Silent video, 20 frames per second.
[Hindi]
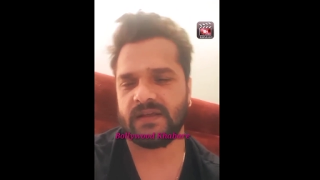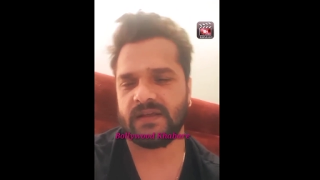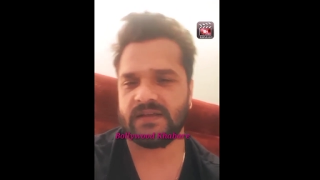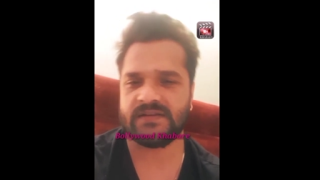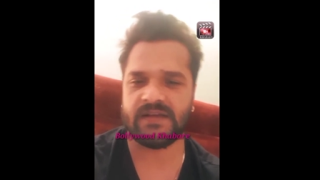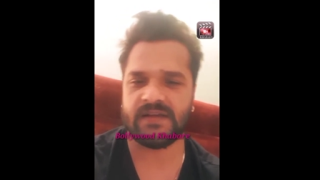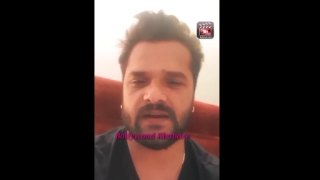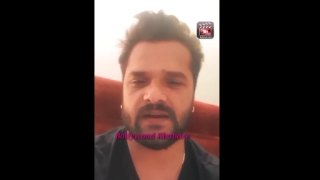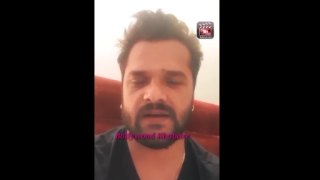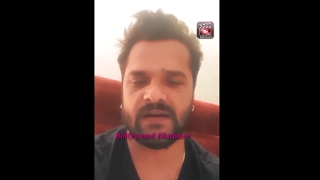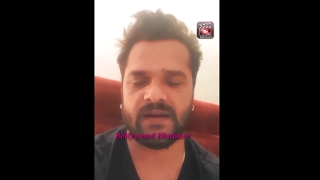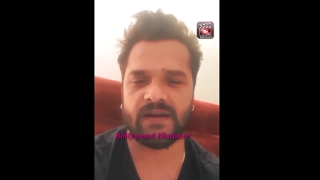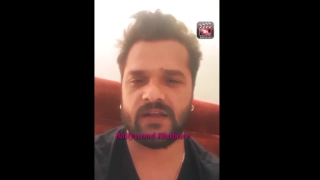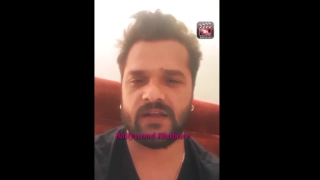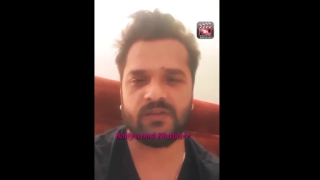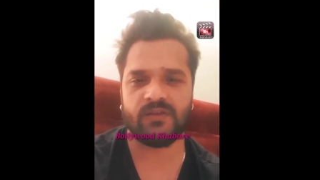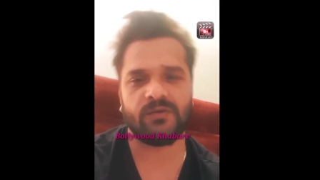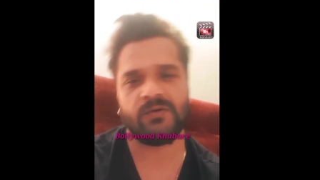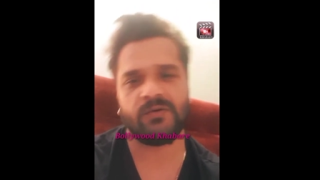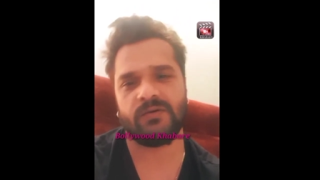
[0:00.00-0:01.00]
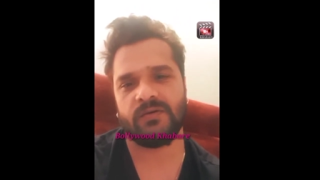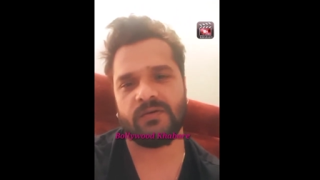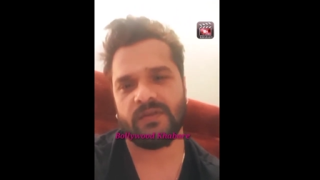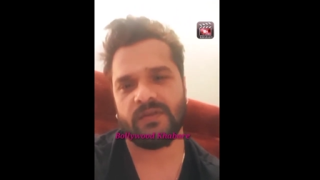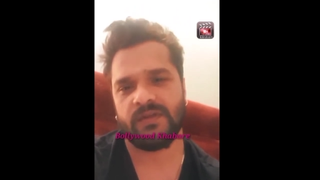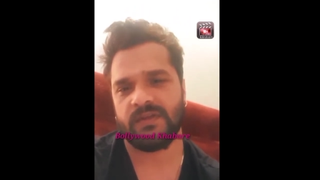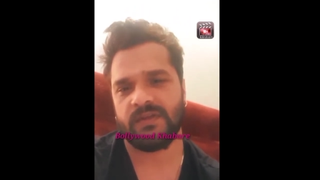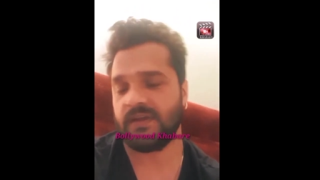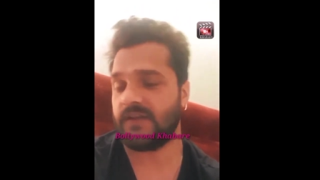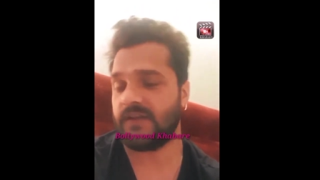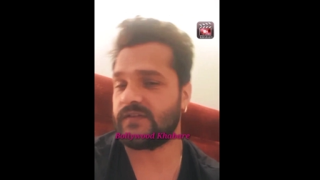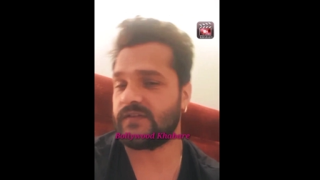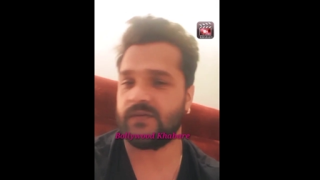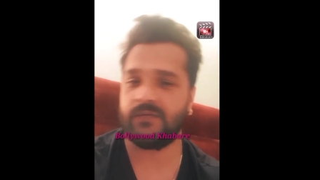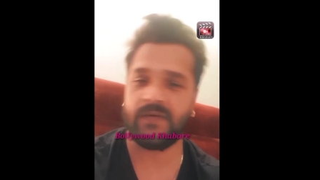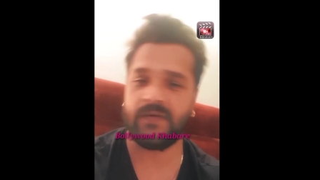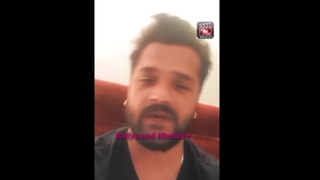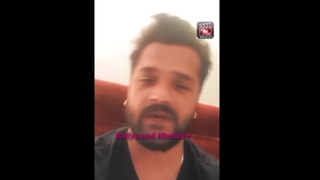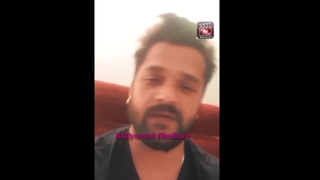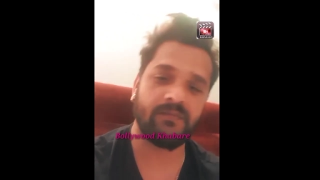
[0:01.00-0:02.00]
खेसारी लाल यादव
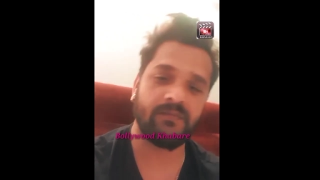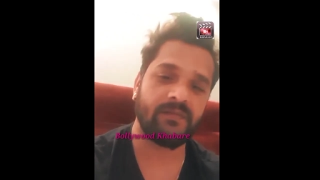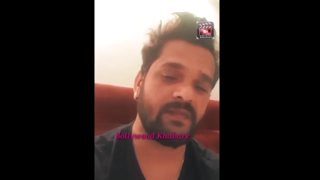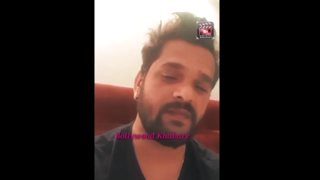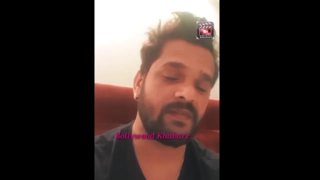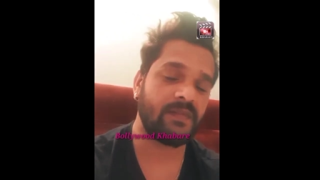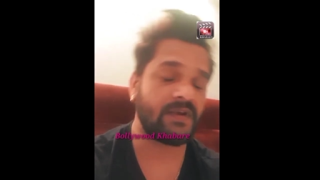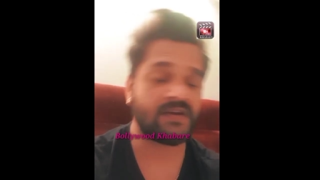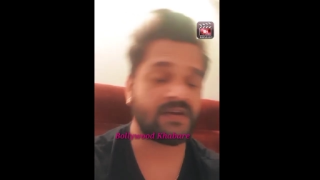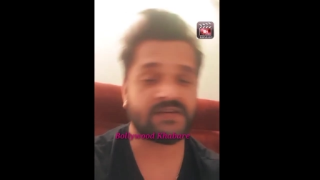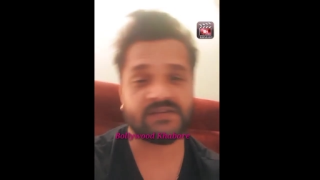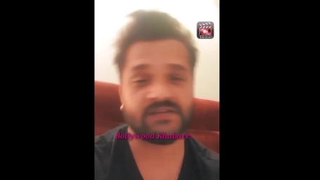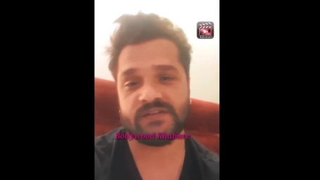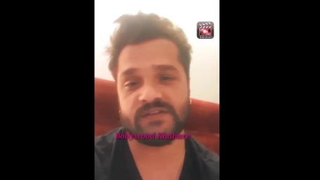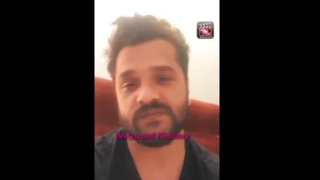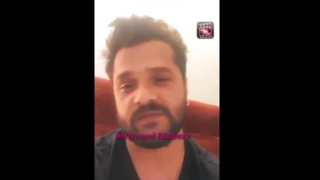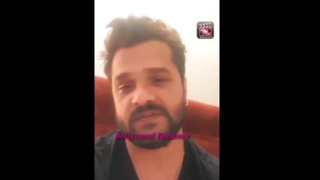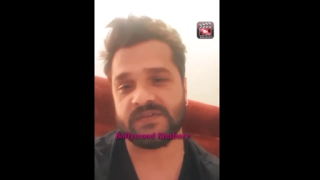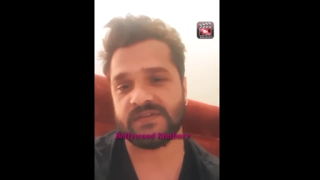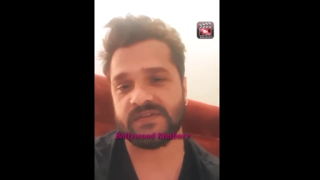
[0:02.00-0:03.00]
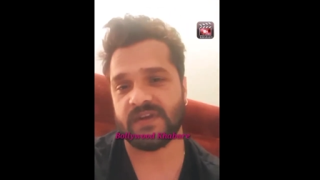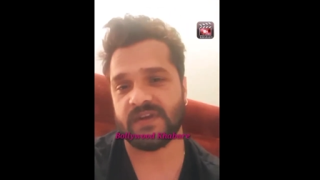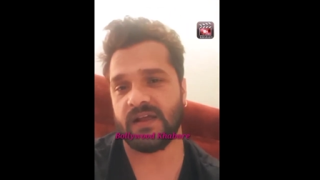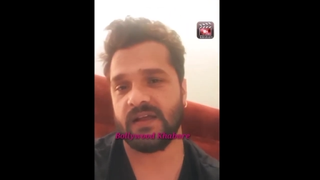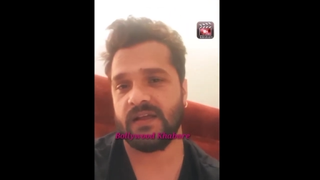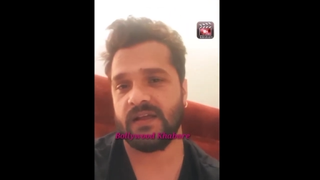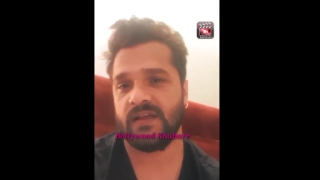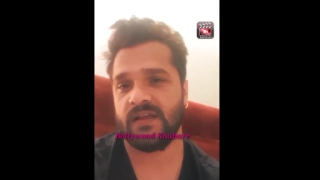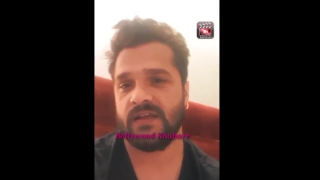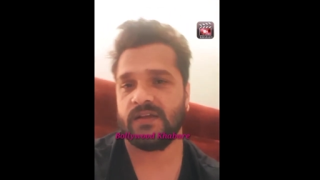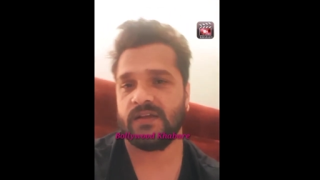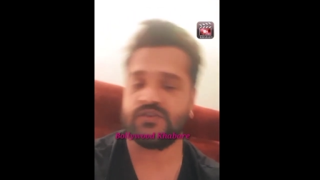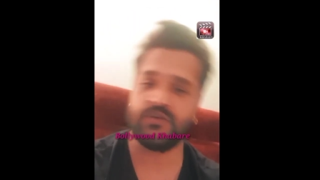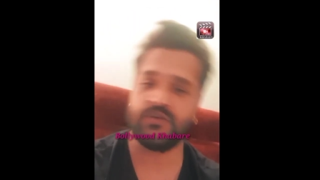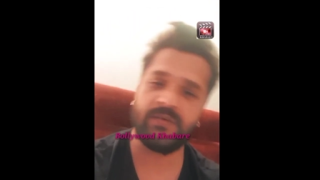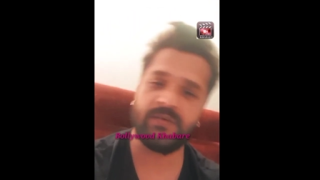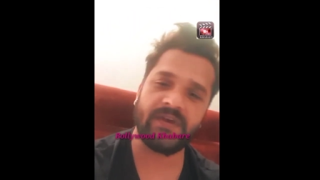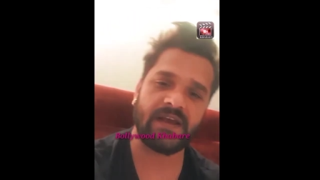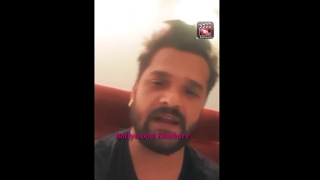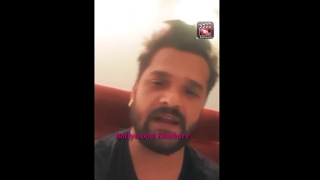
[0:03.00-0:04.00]
जैसी फिल्म रजनीश मिश्रा
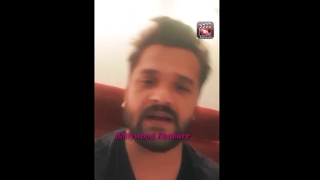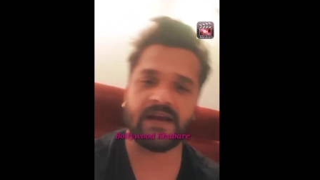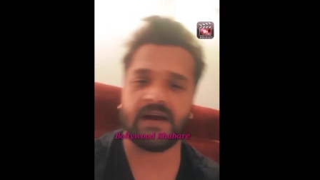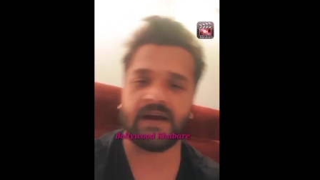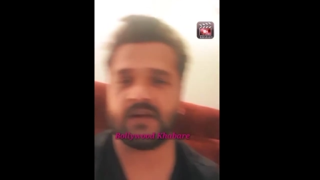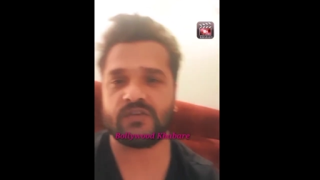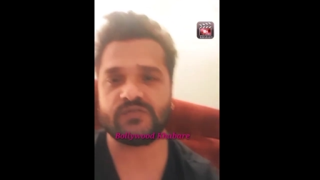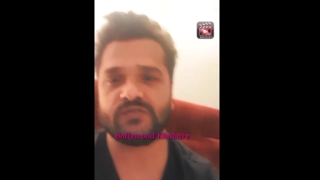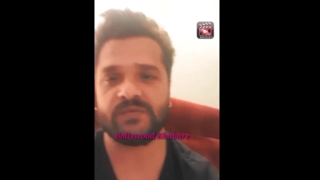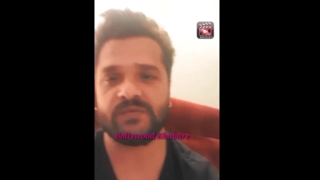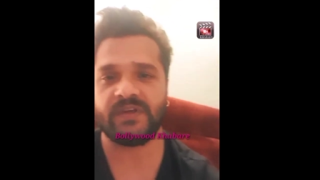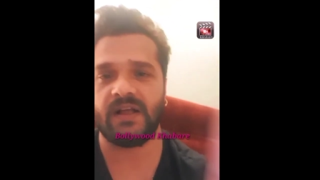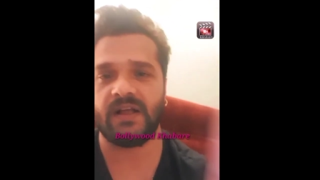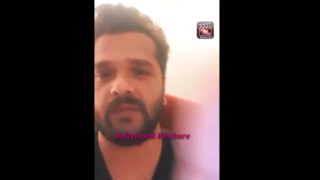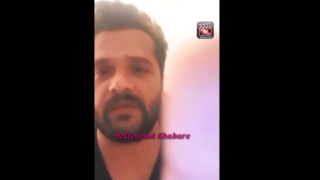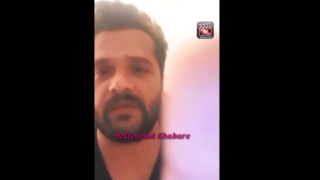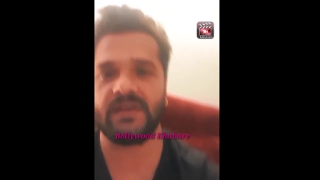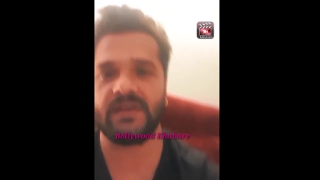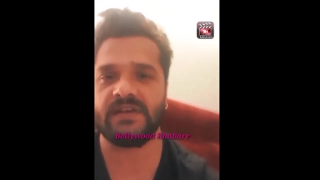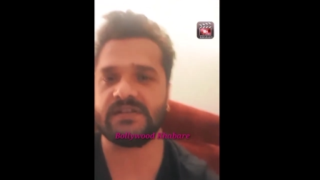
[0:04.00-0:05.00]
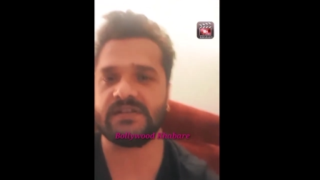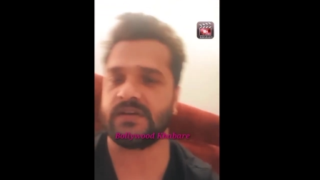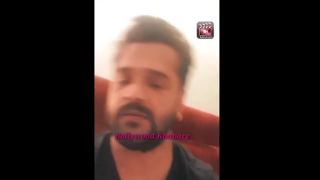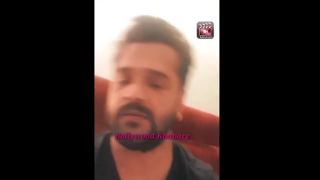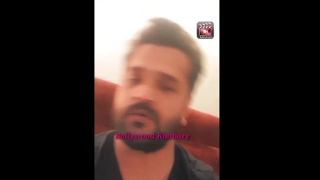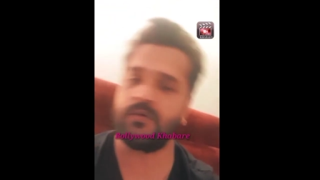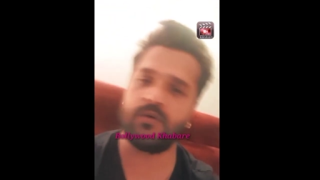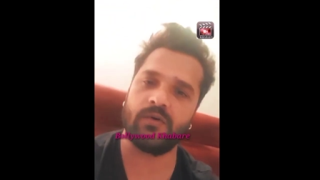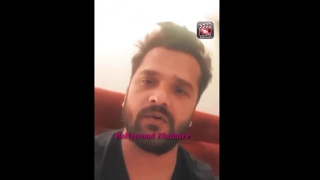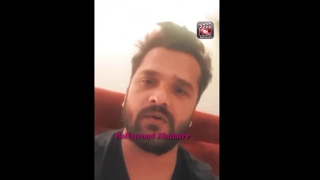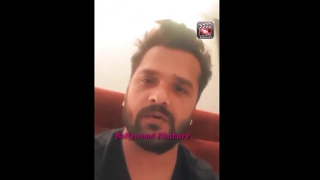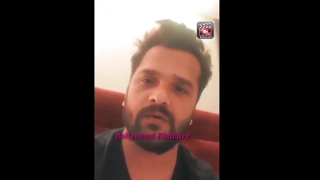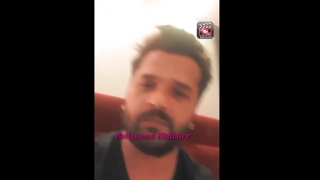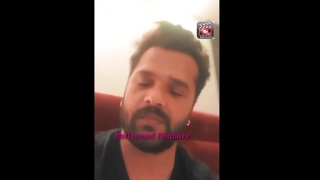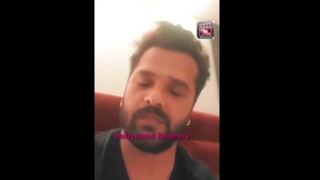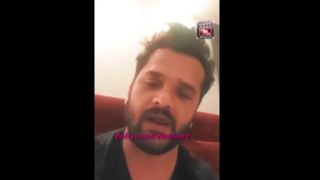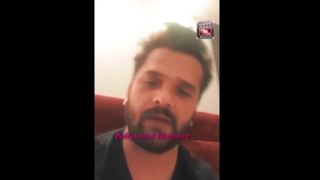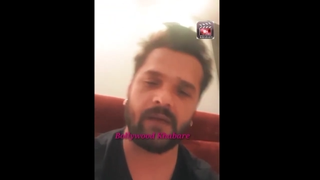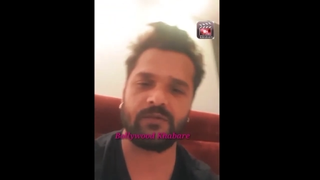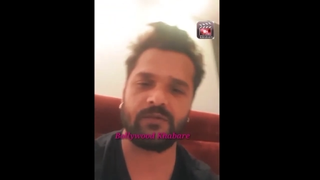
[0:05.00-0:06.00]
जो भी कलाकार उसमें काम किए हैं सबको
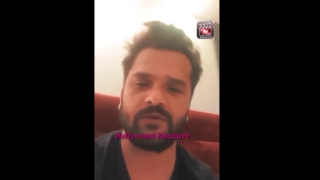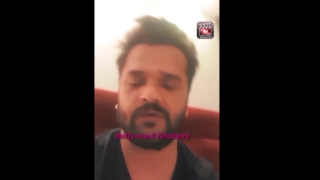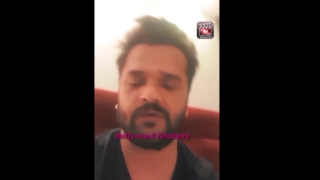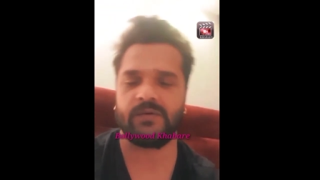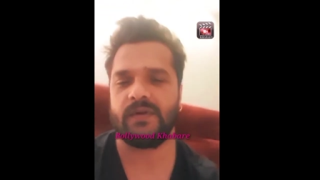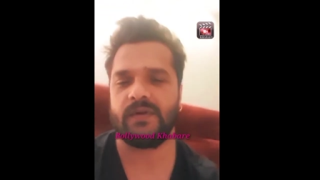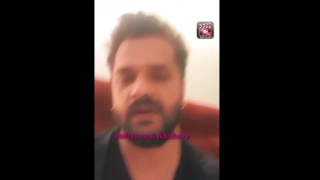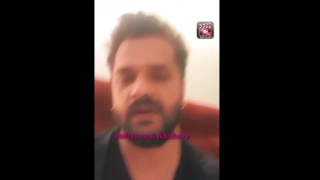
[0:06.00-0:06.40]
प्राप्त हो